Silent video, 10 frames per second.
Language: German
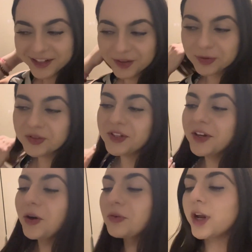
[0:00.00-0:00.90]
Tampons
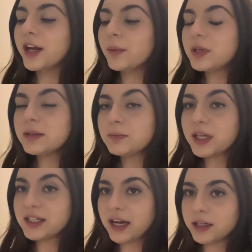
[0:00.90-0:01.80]
gekauft. Und dann habe ich
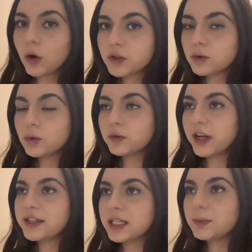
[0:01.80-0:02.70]
mir die halt ausgesucht,
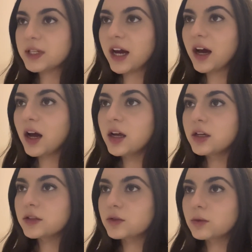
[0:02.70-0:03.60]
weil es gibt ja
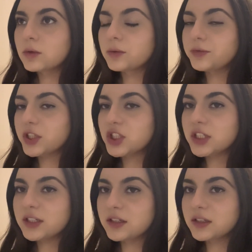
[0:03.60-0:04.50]
so
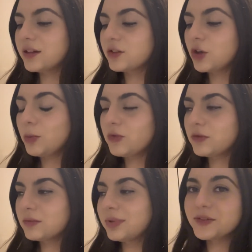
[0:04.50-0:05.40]
verschiedene
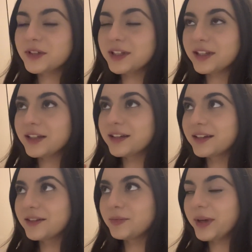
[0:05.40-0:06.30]
Tropfen. Also
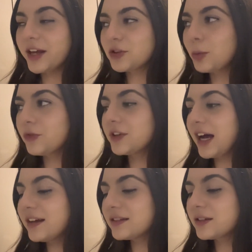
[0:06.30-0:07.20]
je mehr Tropfen
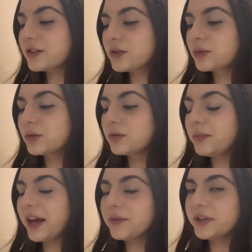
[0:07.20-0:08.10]
da sind, desto
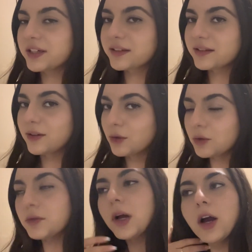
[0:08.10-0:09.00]
mehr fängt das
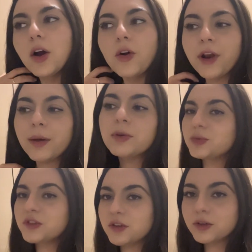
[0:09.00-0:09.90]
auf. Und dann habe ich
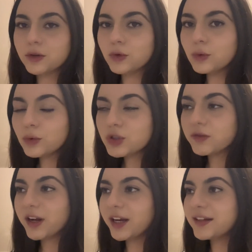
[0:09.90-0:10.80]
ein bisschen
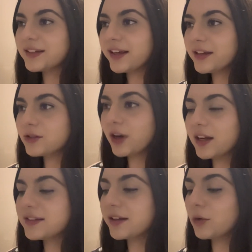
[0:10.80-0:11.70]
gekruscht, weil da ist ja eh so alles eng